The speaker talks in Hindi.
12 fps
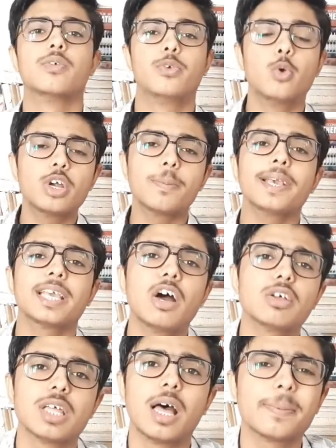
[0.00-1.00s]
फ्लोट में क्या
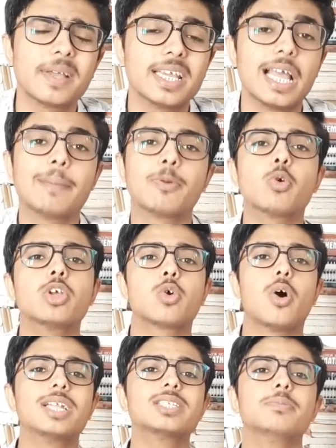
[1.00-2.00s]
होता है आपका कि आपको कोई
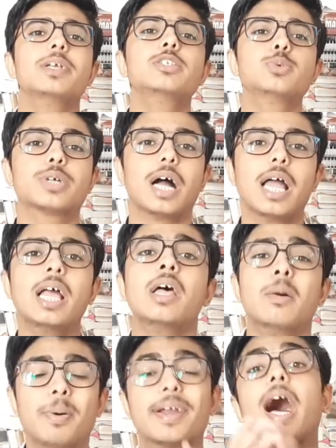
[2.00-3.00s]
कॉलेज मिल चुका है
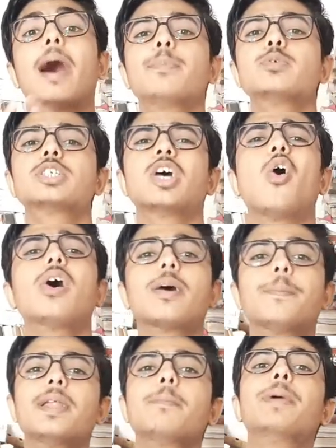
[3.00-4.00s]
पर आप उससे और
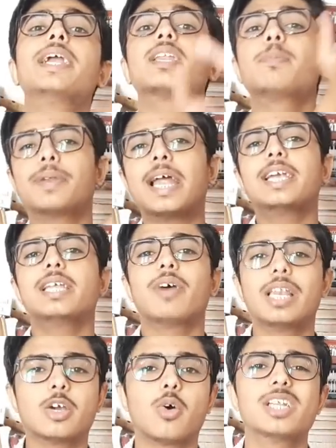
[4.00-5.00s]
अपने बेटर प्रायरिटी
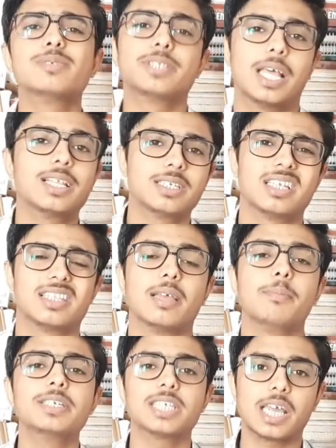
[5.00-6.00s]
वाले कॉलेज में जाना चाहते
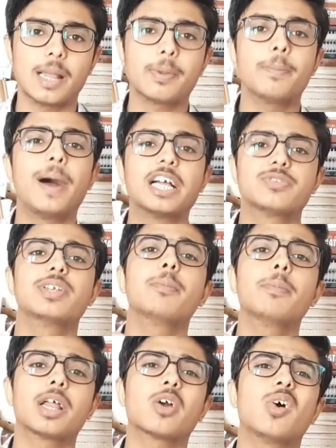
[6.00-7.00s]
हैं मीन्स अगर आपको पाँचवें
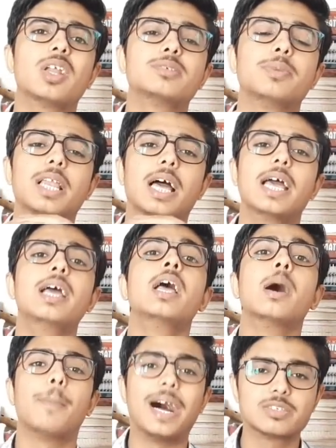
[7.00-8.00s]
नंबर का कॉलेज मिला है
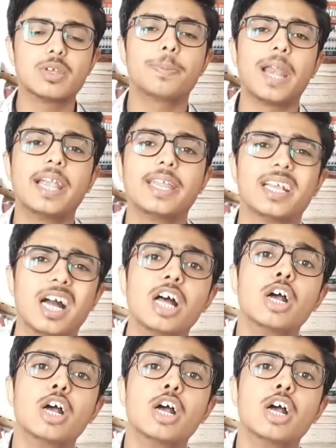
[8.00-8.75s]
पाँचवें प्रायरिटी का